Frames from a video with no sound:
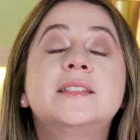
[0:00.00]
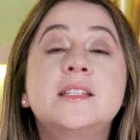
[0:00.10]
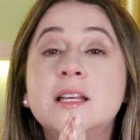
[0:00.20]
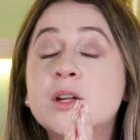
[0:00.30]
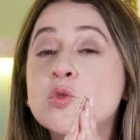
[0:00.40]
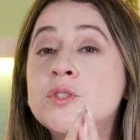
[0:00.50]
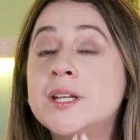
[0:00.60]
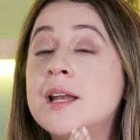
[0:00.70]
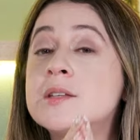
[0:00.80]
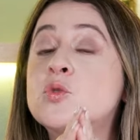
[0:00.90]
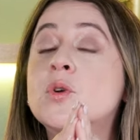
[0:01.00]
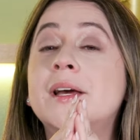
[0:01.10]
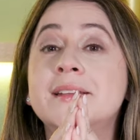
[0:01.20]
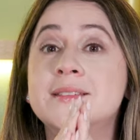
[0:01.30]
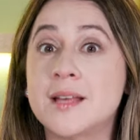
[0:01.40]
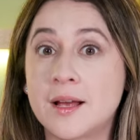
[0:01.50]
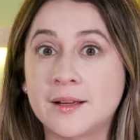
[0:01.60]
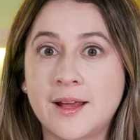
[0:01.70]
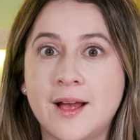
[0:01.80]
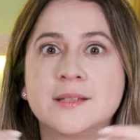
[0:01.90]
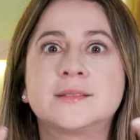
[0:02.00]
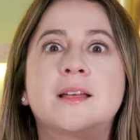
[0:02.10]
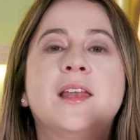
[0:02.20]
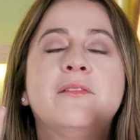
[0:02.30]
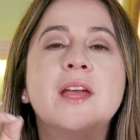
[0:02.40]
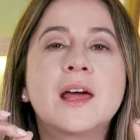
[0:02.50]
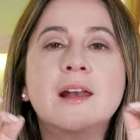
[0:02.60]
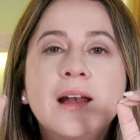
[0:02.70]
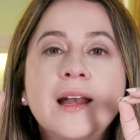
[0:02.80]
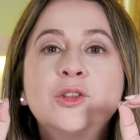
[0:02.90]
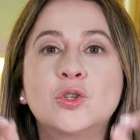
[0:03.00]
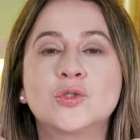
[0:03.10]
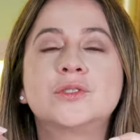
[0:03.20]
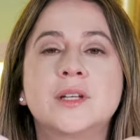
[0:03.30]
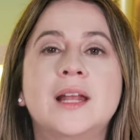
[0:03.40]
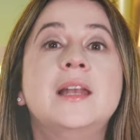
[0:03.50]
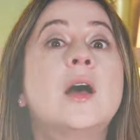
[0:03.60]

Desde reducir el azúcar en sangre hasta aliviar la tos, el